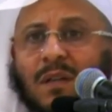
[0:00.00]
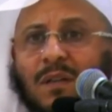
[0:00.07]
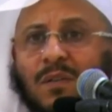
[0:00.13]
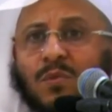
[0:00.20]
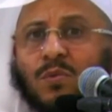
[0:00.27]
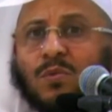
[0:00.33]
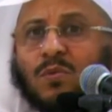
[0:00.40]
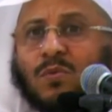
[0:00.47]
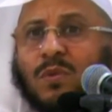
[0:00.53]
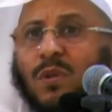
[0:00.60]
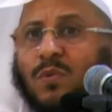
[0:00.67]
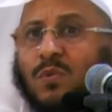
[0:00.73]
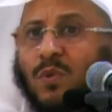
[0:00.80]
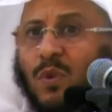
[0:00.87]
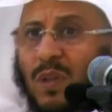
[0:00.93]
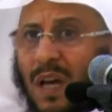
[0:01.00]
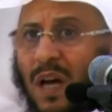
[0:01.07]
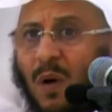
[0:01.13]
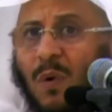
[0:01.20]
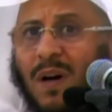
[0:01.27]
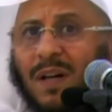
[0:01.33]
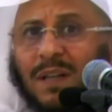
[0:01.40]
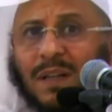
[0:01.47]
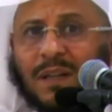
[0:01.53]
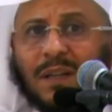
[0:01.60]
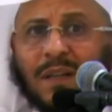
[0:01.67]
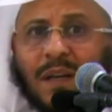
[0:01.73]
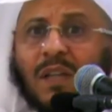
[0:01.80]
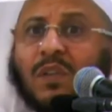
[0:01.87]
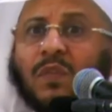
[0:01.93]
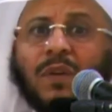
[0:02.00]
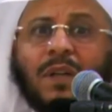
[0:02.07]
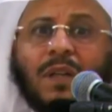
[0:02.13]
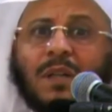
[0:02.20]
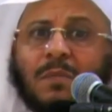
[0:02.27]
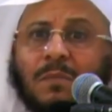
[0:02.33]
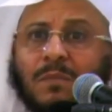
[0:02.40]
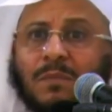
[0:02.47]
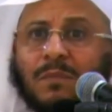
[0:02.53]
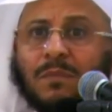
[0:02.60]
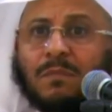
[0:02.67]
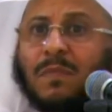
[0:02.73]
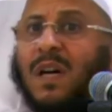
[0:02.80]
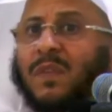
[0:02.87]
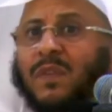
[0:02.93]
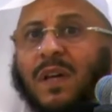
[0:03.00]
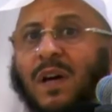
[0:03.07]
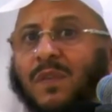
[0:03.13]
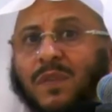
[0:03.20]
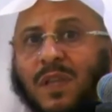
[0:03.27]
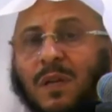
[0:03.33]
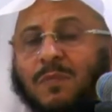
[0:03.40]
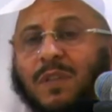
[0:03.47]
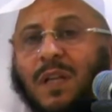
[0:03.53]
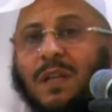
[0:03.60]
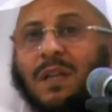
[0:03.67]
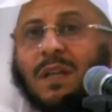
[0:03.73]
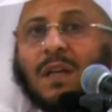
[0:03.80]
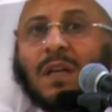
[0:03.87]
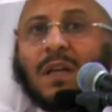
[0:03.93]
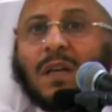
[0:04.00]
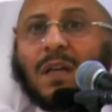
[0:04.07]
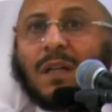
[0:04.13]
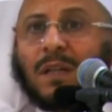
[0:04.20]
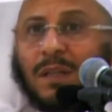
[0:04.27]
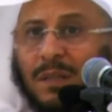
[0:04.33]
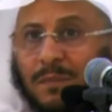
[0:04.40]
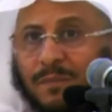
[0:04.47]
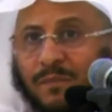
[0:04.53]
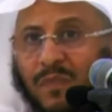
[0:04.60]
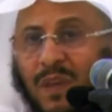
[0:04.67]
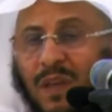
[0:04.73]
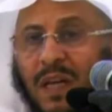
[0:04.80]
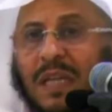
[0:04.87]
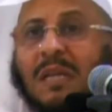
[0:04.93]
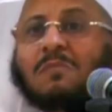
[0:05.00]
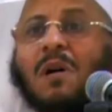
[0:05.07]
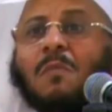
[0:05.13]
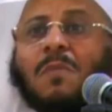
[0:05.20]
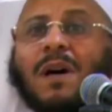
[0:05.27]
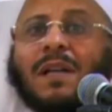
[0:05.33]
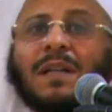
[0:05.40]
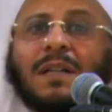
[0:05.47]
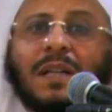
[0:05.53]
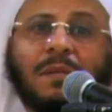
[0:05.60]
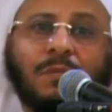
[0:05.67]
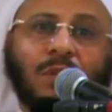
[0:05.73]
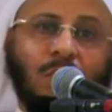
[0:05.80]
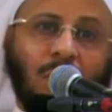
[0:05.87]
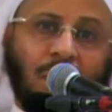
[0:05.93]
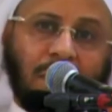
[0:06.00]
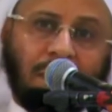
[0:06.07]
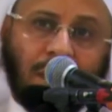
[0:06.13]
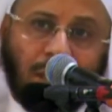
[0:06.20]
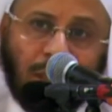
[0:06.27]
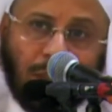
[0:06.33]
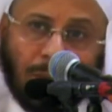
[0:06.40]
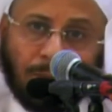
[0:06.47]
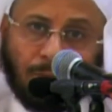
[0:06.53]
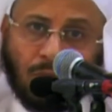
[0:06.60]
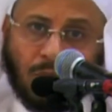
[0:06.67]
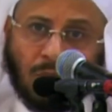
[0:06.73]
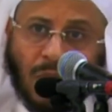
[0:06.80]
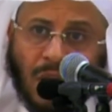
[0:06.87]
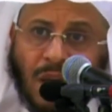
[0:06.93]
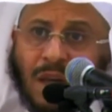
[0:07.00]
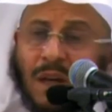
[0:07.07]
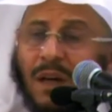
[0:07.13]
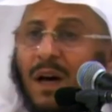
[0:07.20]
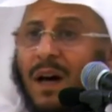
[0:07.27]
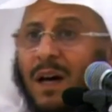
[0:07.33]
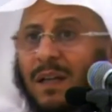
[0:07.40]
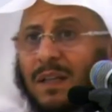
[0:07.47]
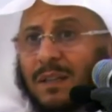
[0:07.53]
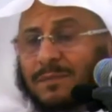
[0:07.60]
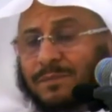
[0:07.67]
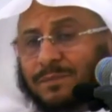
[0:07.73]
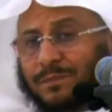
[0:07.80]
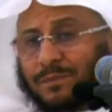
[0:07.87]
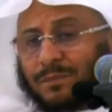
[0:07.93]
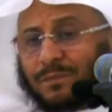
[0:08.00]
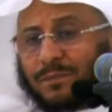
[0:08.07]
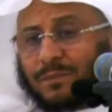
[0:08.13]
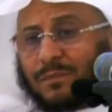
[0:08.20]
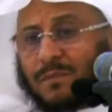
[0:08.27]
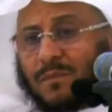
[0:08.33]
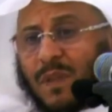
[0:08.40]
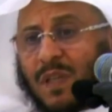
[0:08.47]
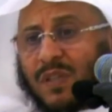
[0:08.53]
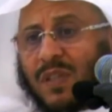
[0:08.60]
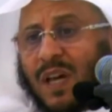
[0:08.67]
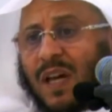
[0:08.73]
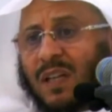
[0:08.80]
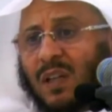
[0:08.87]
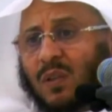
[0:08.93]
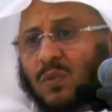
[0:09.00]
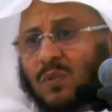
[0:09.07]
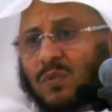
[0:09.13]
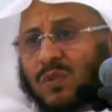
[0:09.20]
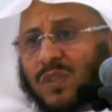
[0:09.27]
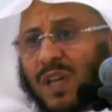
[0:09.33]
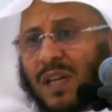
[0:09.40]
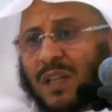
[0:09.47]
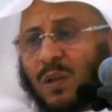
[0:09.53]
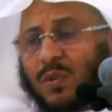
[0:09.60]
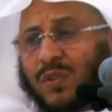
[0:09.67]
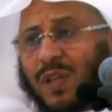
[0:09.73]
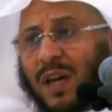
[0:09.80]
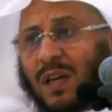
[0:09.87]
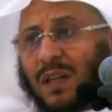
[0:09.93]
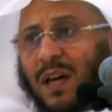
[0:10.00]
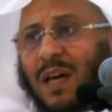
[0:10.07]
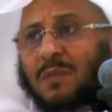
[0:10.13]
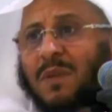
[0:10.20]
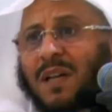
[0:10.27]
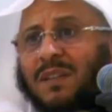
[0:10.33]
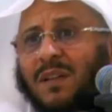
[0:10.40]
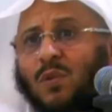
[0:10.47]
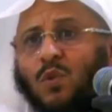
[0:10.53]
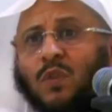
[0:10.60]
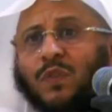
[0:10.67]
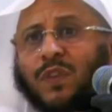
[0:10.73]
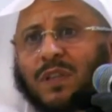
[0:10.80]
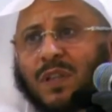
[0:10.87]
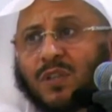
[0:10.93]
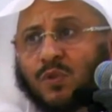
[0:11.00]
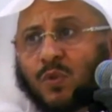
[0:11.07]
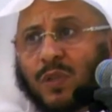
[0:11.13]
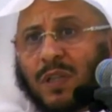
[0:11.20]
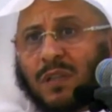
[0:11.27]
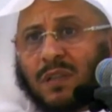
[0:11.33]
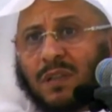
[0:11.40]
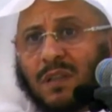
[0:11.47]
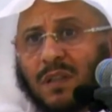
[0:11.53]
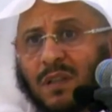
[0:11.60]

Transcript: وكل أحوالك أنت في علم ما في أفضل من العلم الإمام مالك رحمة الله عليه قال سأله سأله سائل قال ما تقول في رجل